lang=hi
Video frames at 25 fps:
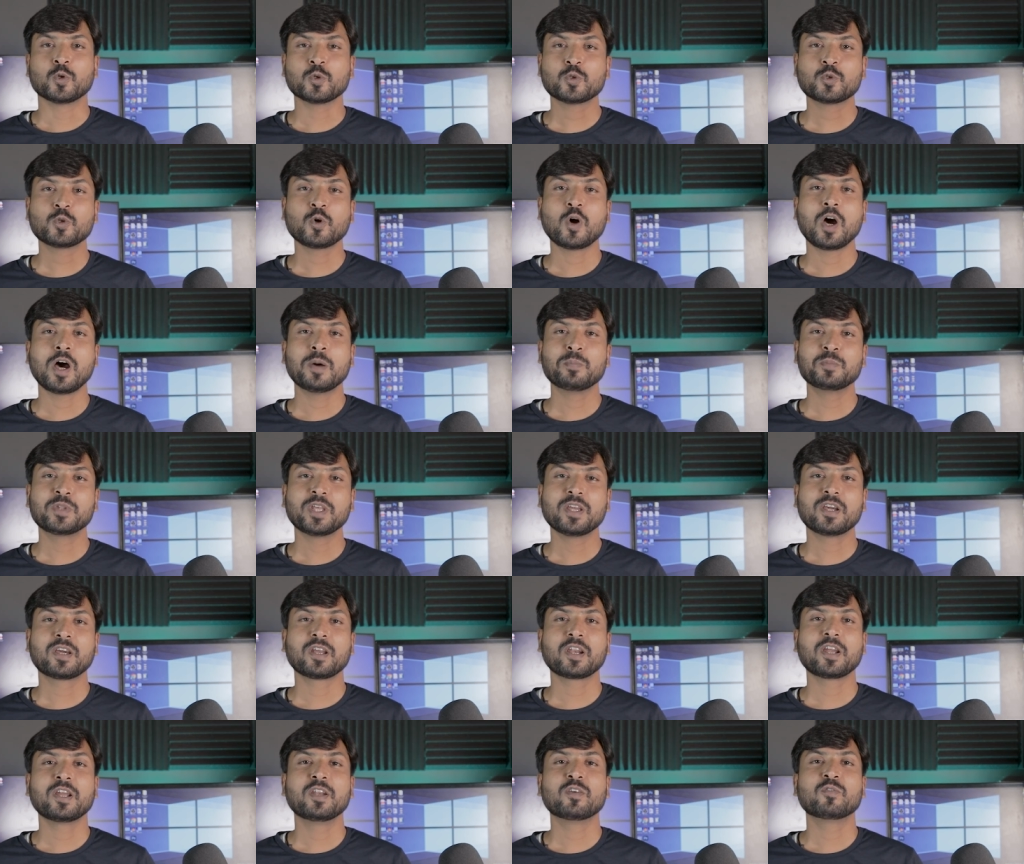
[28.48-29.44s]
दोस्तों आप
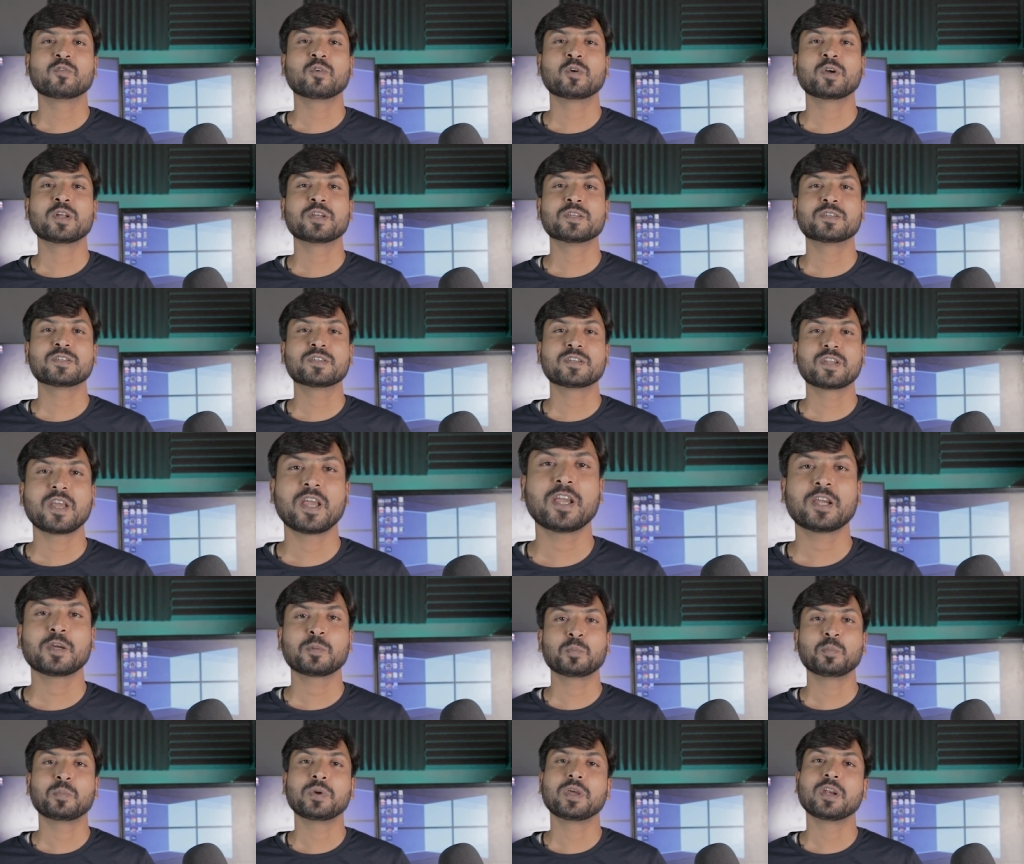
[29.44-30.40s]
देख रहे हैं इन्फोडेस
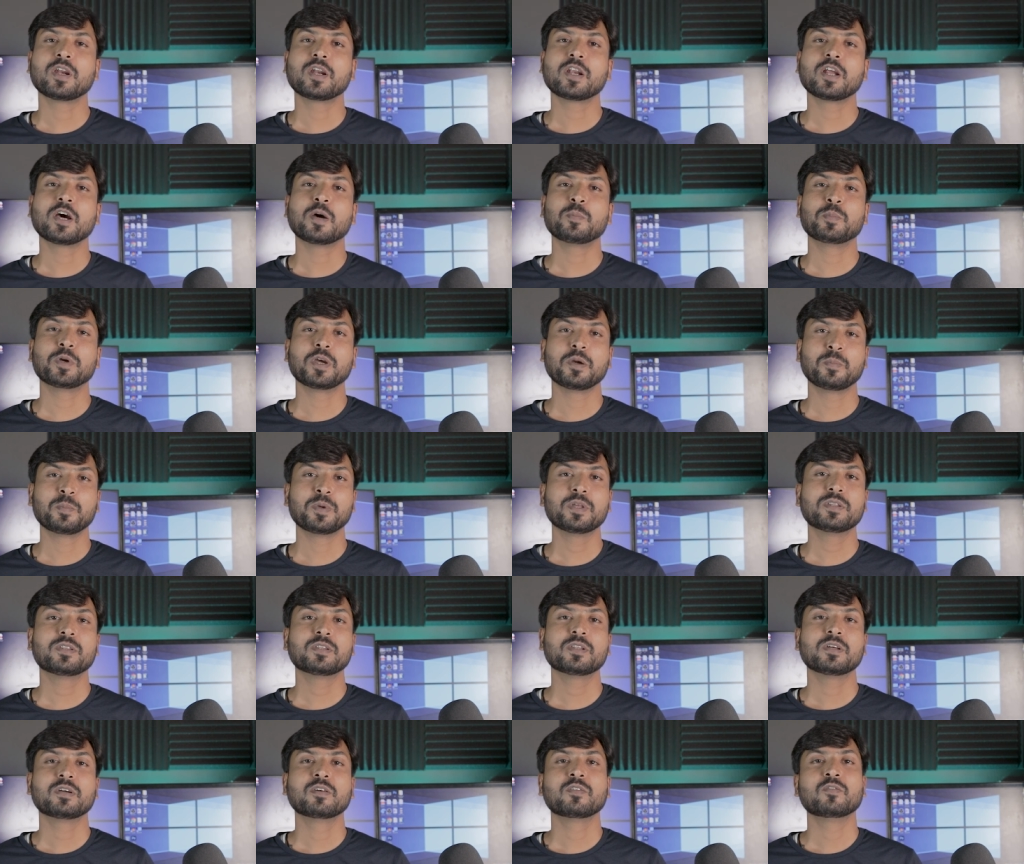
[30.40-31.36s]
टेक मेरा नाम है
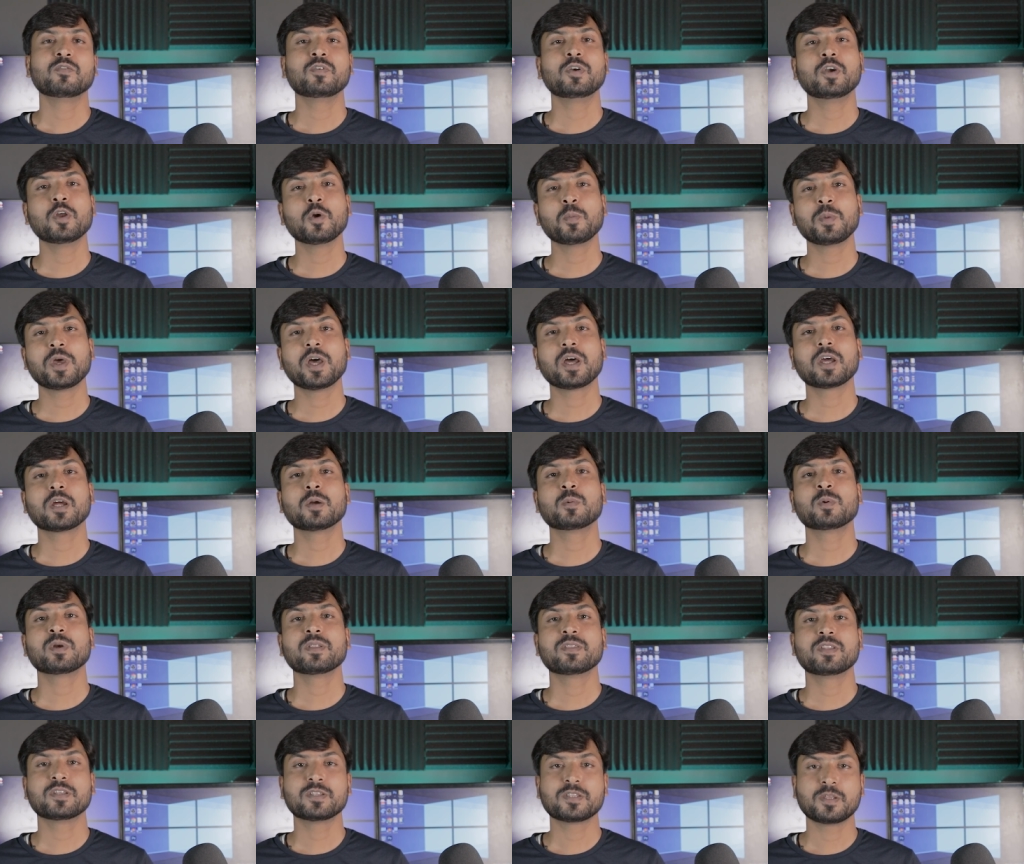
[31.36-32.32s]
अमित वीडियो में आगे
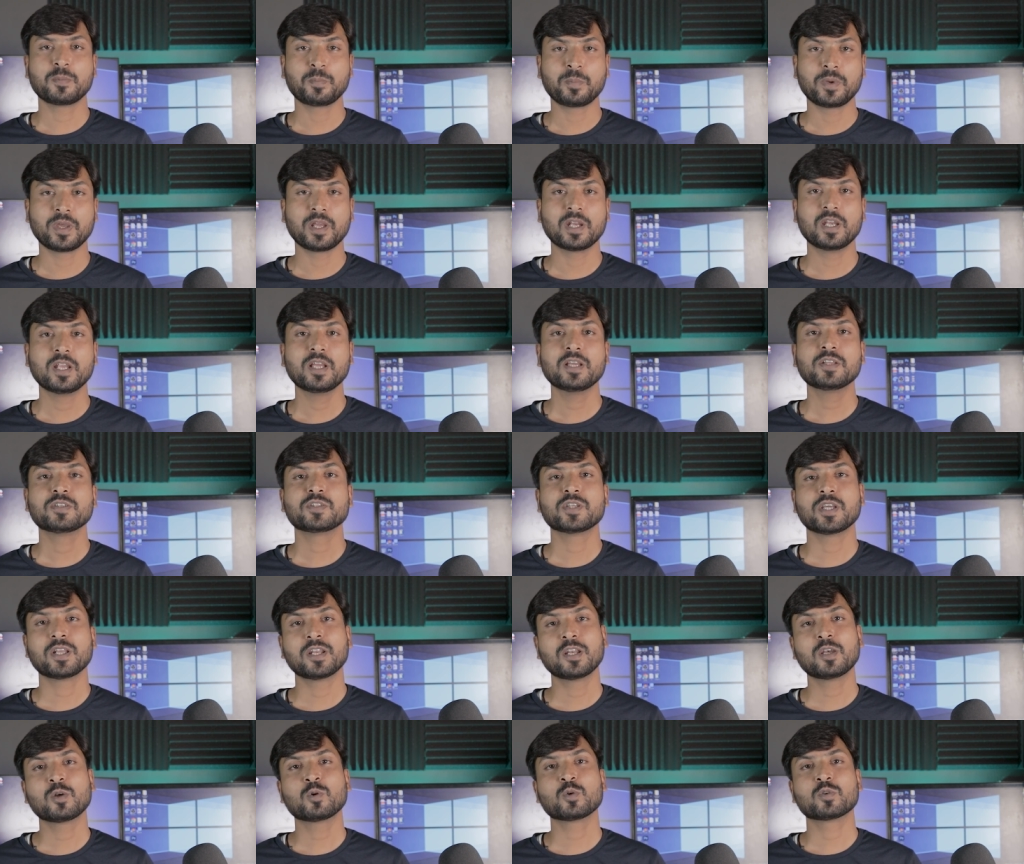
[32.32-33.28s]
बढ़ने से पहले
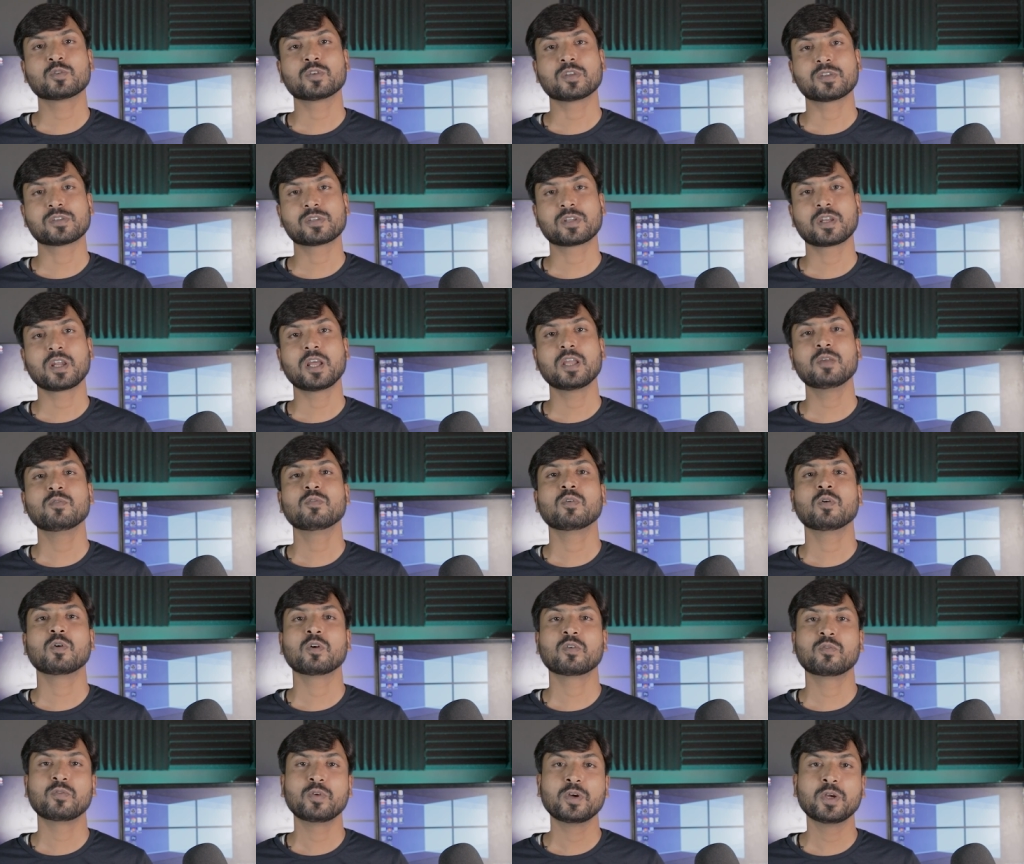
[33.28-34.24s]
चैनल को
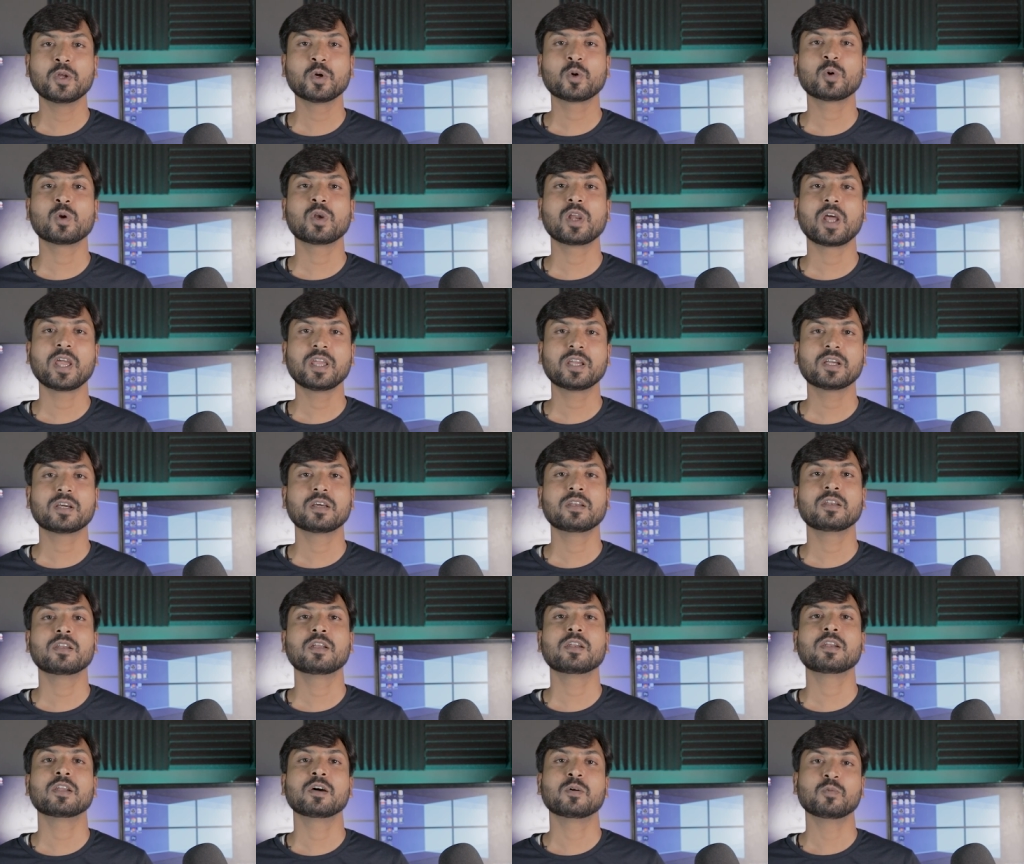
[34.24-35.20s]
सब्सक्राइब और वीडियो को लाइक
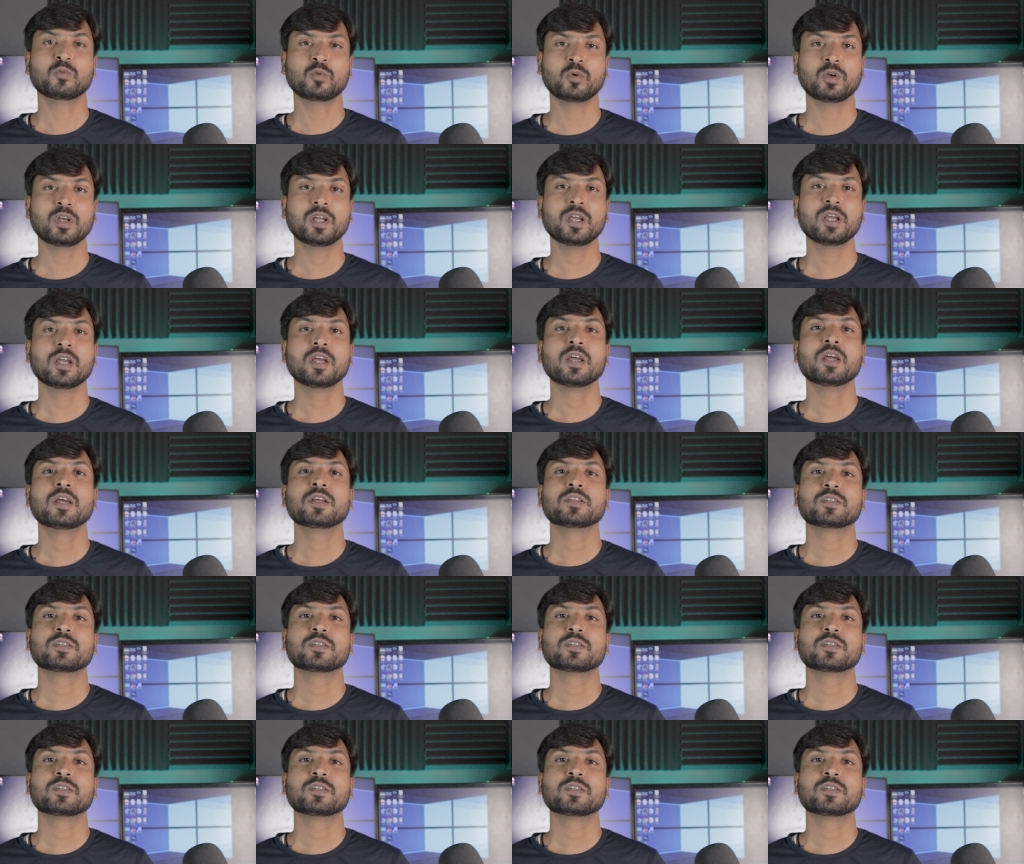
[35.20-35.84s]
करना ना भूलें